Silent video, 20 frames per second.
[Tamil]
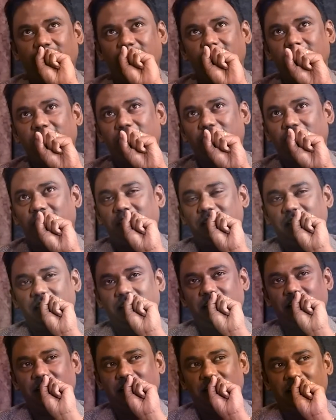அது
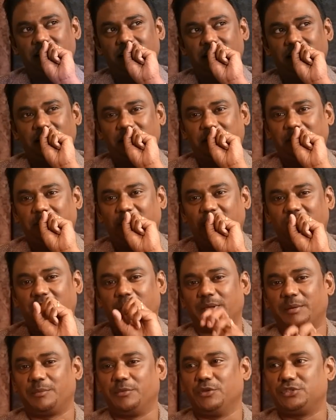வந்து இந்த
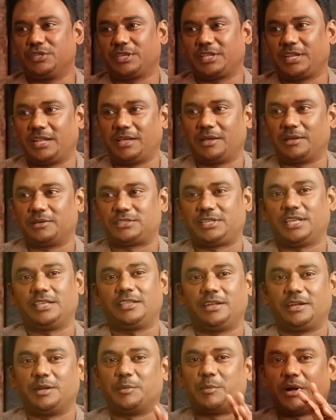மாதிரி மியூசிக்லாம்
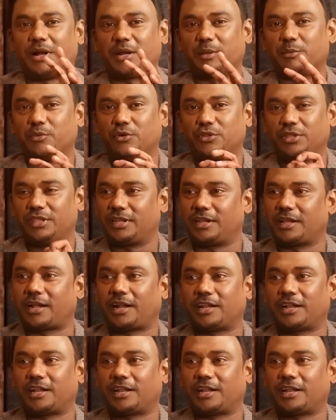ஸ்டேஜில் நின்று பாடும்போது இதெல்லாம்